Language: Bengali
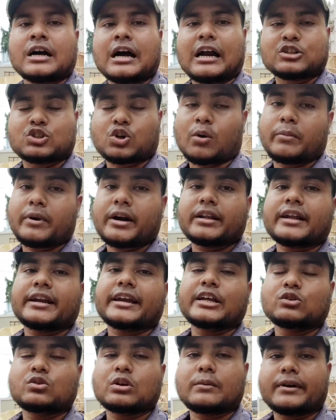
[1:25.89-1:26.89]
আর সম্রাটদার
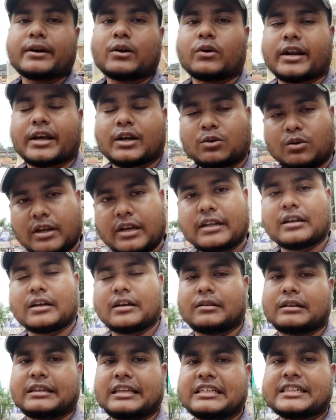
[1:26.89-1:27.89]
কিন্তু এবারে অনেকগুলোই
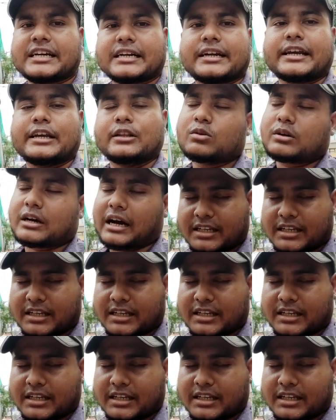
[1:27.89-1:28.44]
তিন চারটে কিন্তু